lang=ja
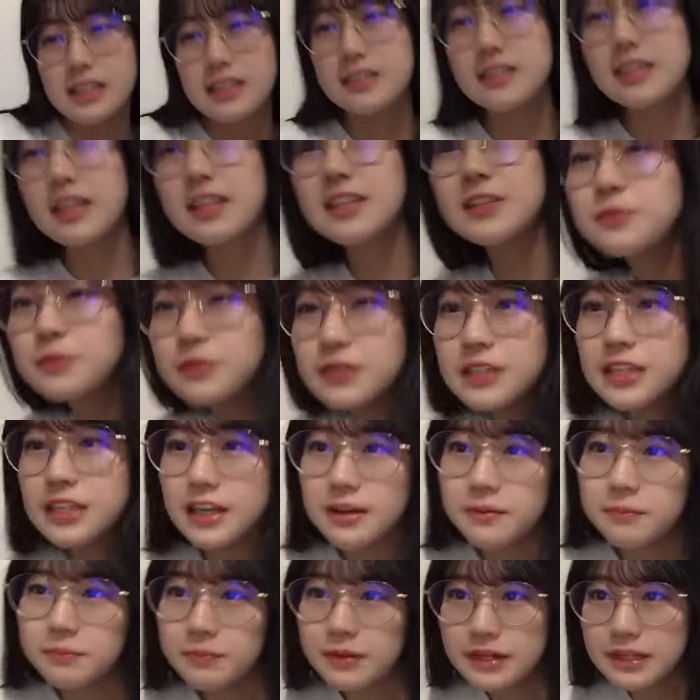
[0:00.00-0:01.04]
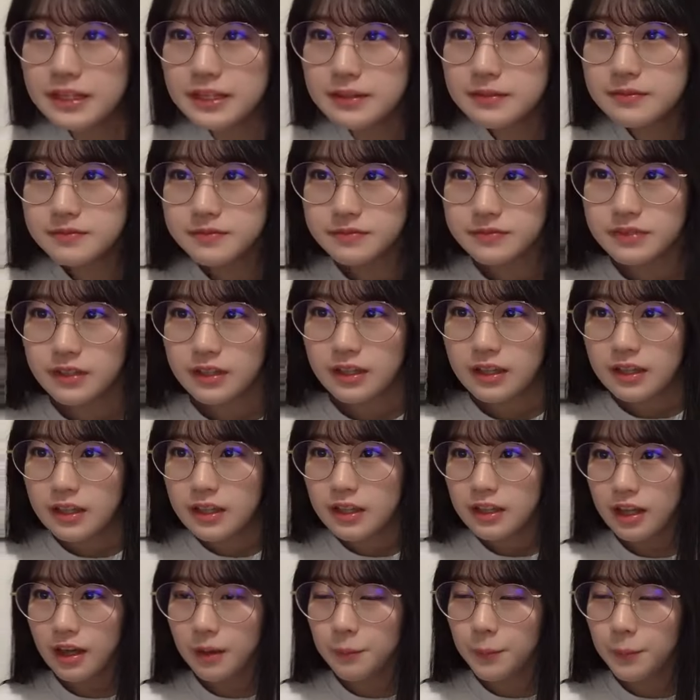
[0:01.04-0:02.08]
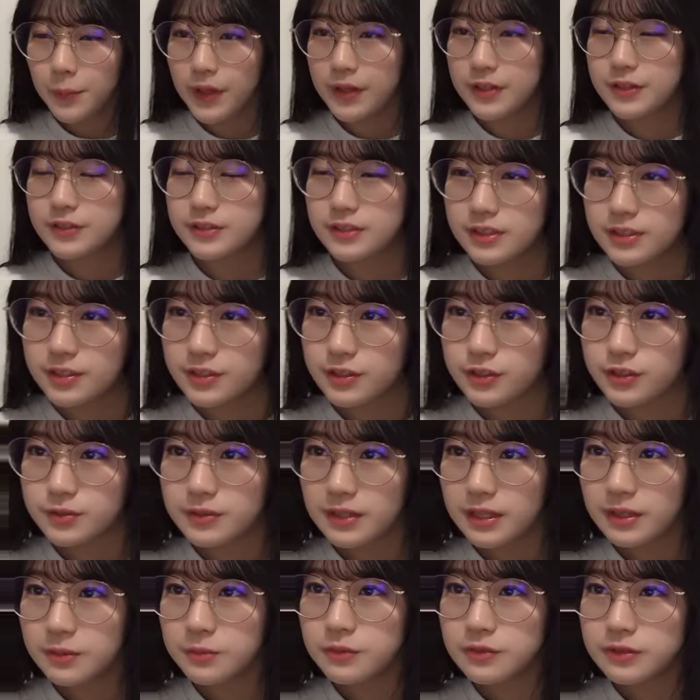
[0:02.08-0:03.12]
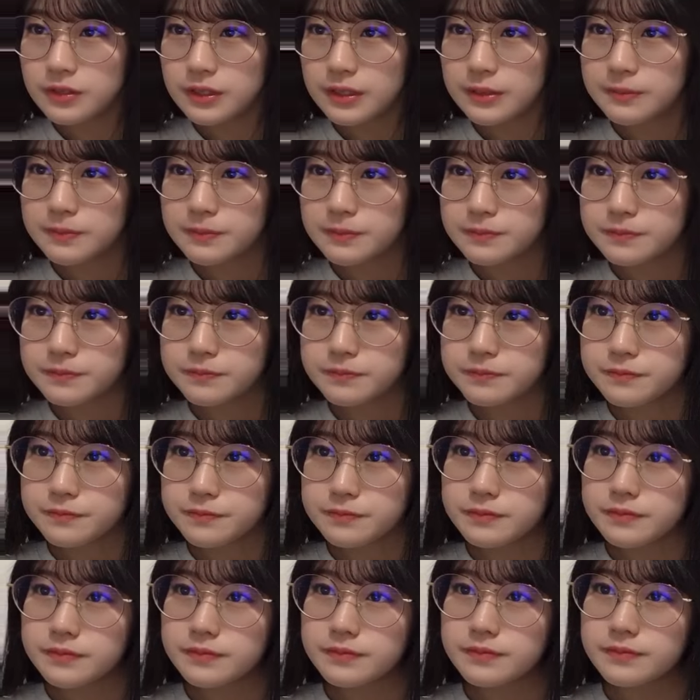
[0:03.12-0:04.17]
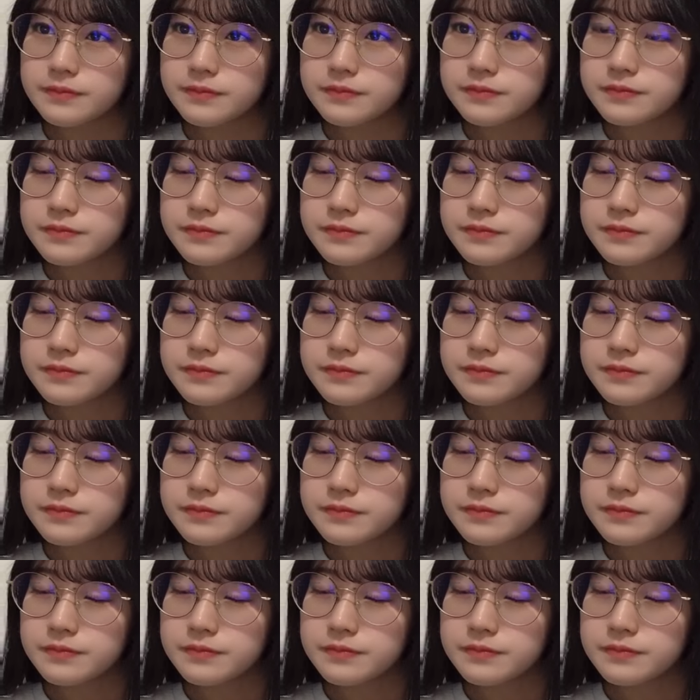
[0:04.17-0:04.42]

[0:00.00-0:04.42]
見つけやすいかなサイドポニーやっぱりあんまりれてる人いないもんね